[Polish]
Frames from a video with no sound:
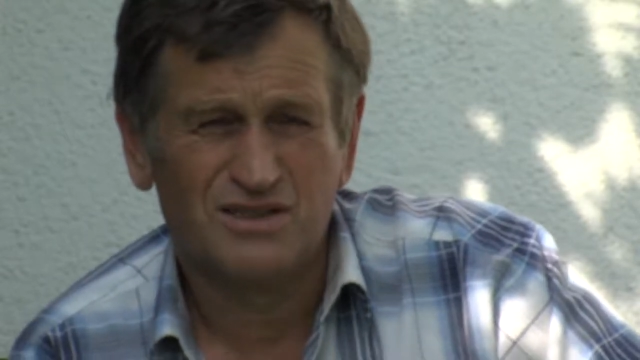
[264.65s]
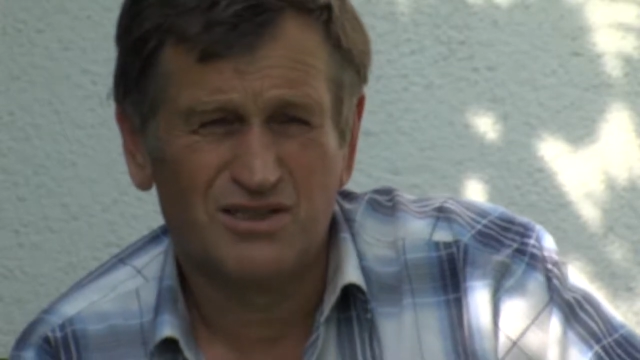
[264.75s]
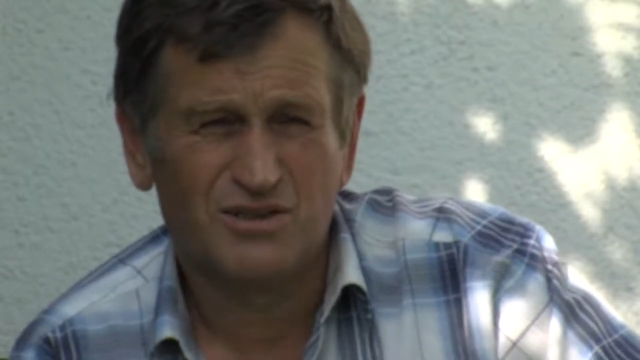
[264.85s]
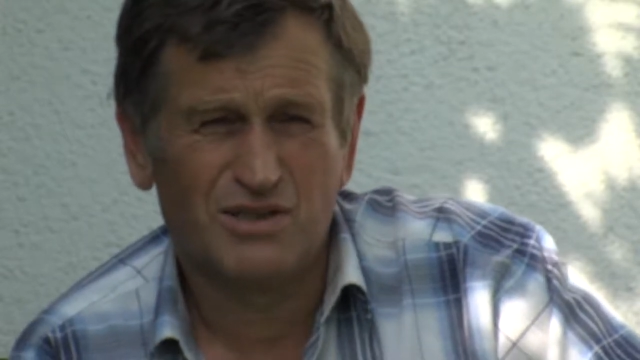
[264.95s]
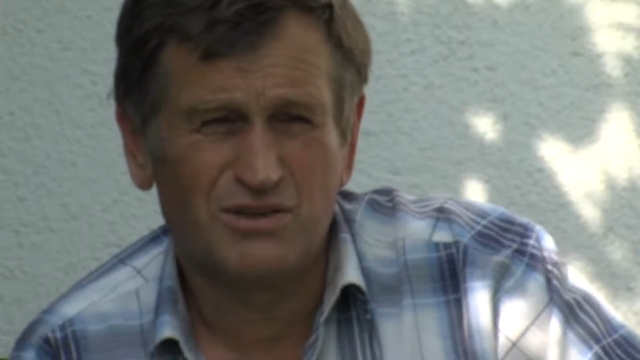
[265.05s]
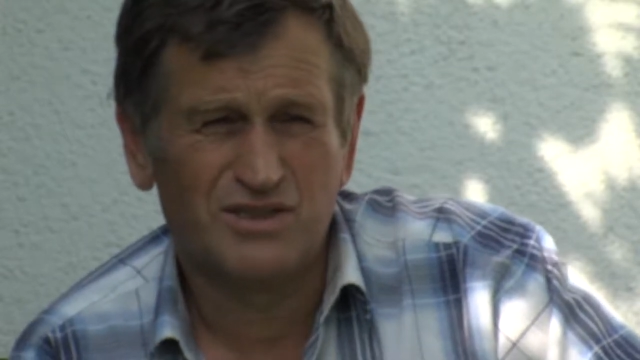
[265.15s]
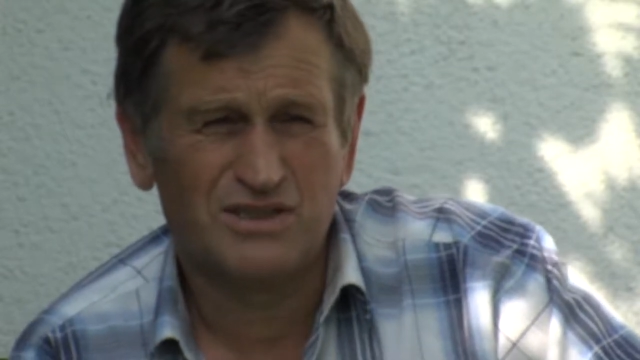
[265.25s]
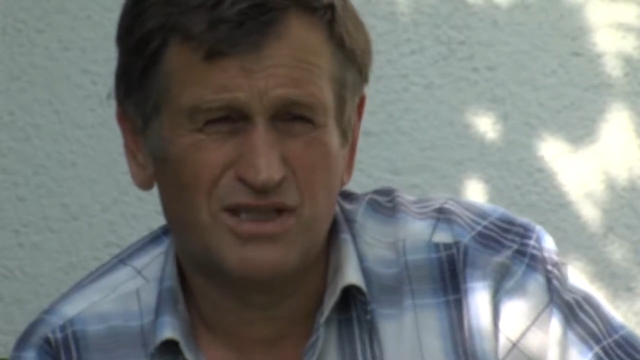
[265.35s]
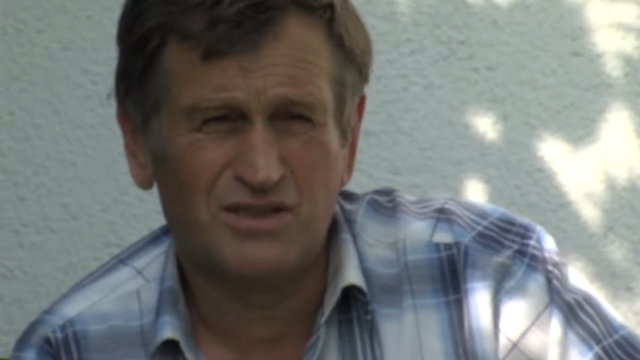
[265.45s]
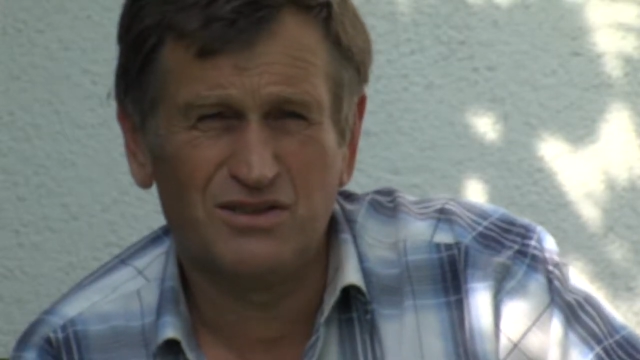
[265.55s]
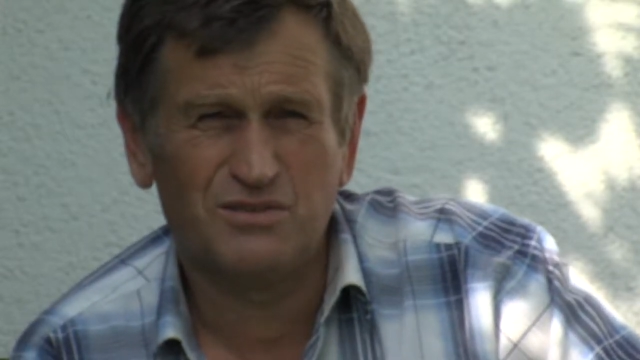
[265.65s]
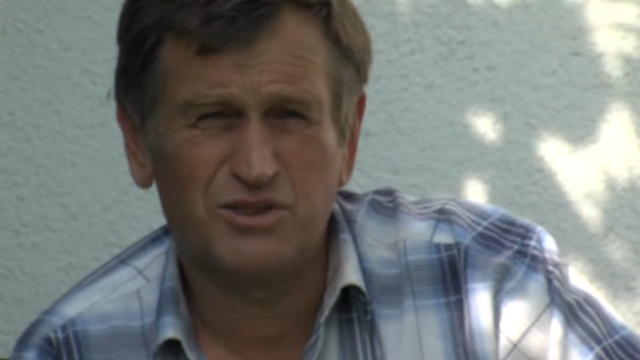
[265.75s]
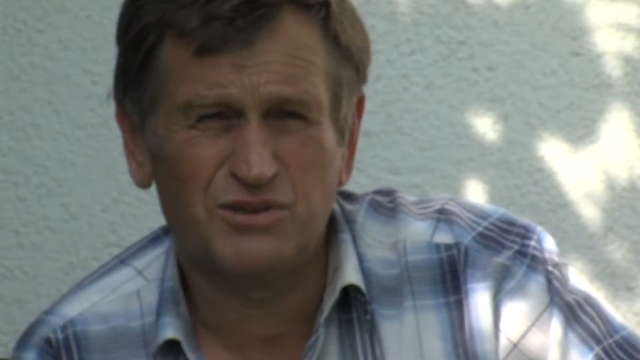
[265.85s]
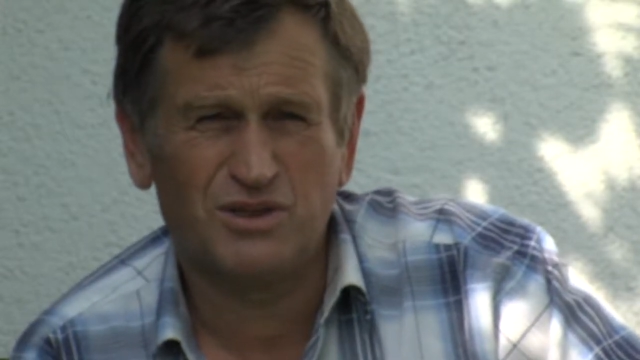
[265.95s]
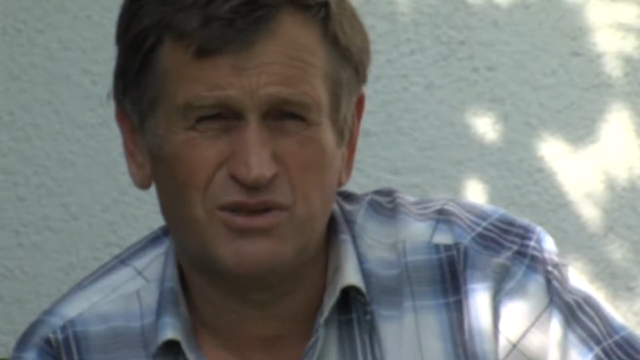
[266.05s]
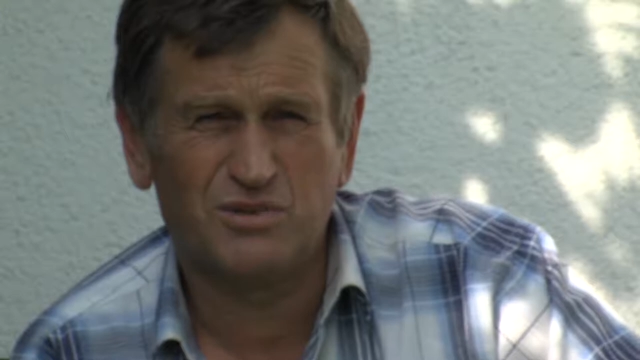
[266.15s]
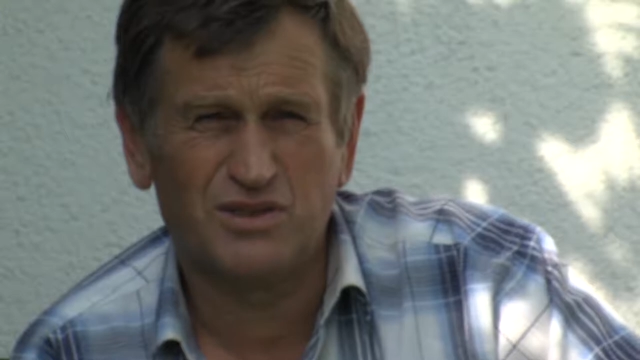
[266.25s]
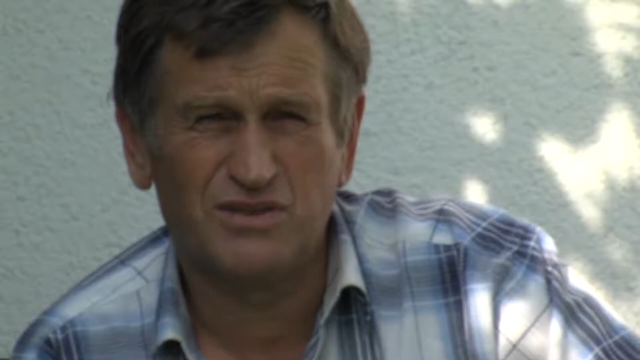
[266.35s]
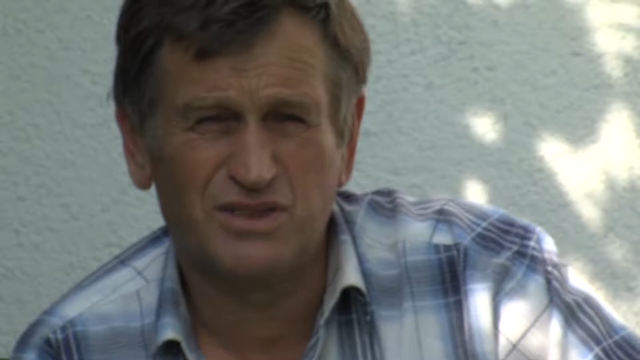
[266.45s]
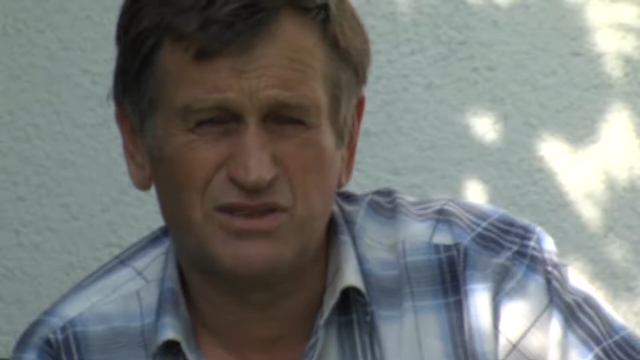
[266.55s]
koła łowieckiego, nie przyszła
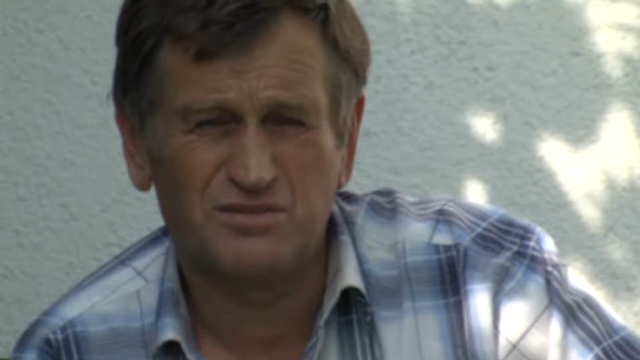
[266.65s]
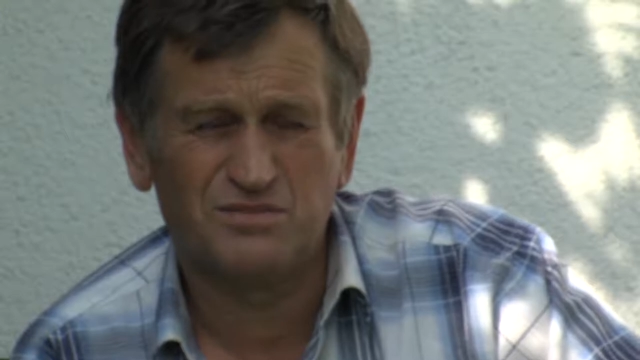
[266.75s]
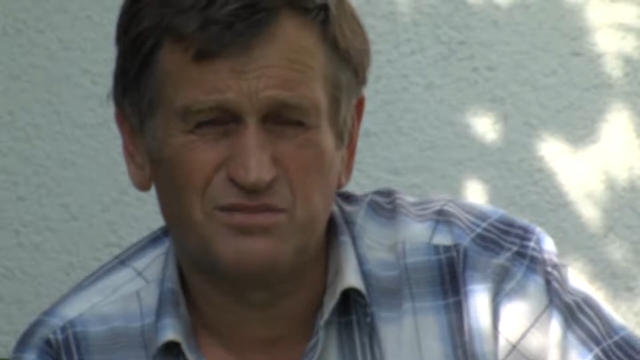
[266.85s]
odpowiedź.